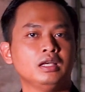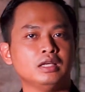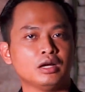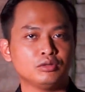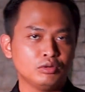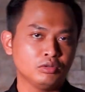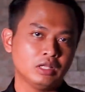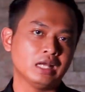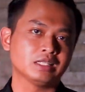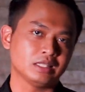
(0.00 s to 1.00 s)
Yang dulu
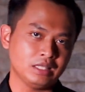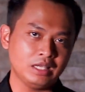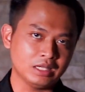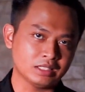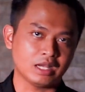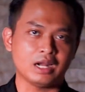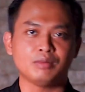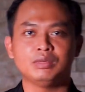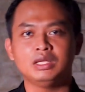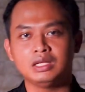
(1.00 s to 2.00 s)
tidak setia,
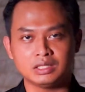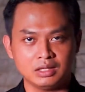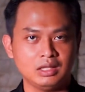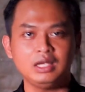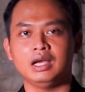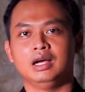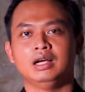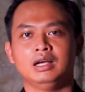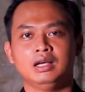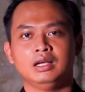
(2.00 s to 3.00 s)
sekarang menjadi setia
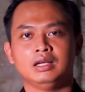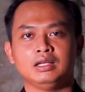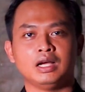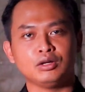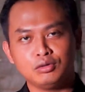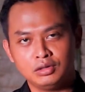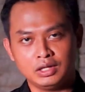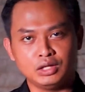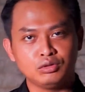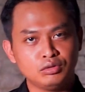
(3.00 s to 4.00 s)
yang dulu
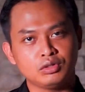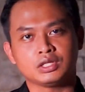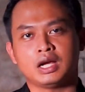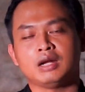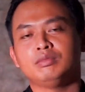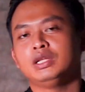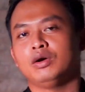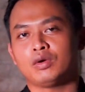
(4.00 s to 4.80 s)
tidak jujur sekarang menjadi